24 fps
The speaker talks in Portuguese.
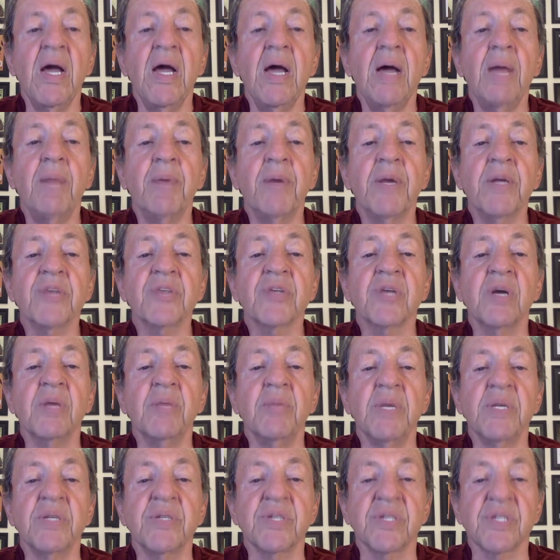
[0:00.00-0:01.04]
É
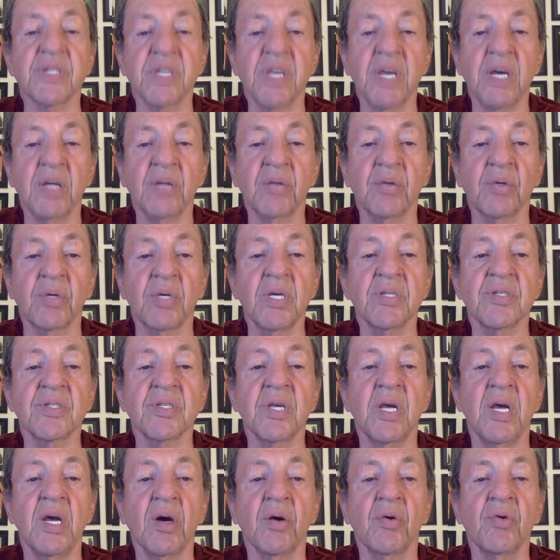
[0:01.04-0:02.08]
praticamente certo que esse
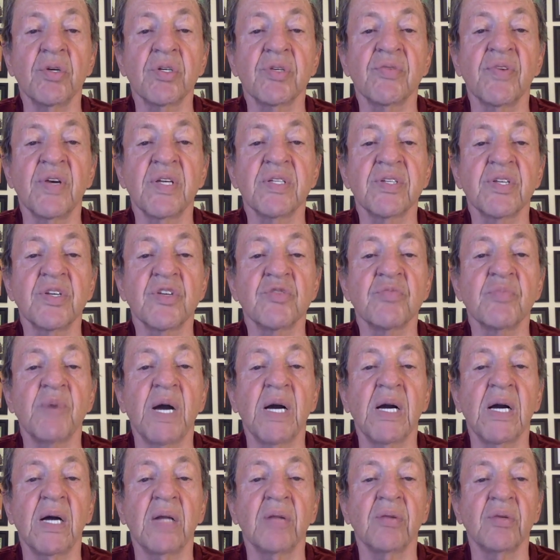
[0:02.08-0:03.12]
recorde vai ser
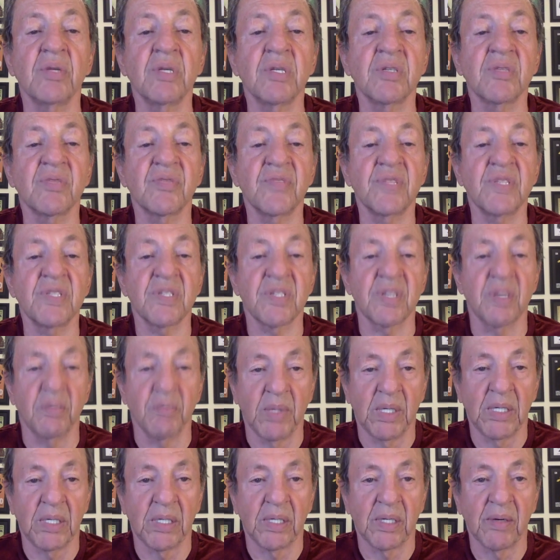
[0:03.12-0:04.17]
esmagado nesse fim de
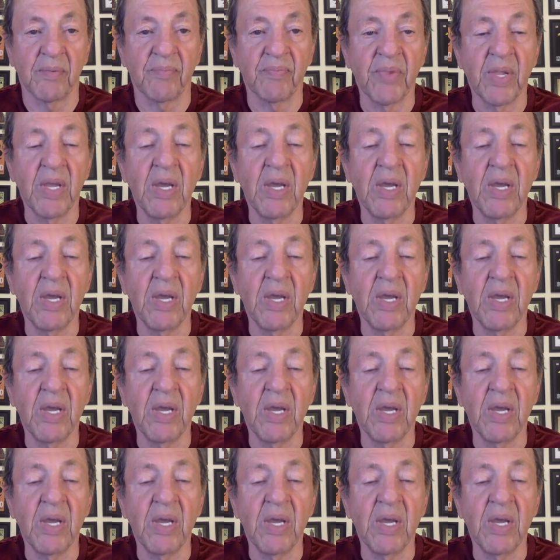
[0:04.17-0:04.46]
semana.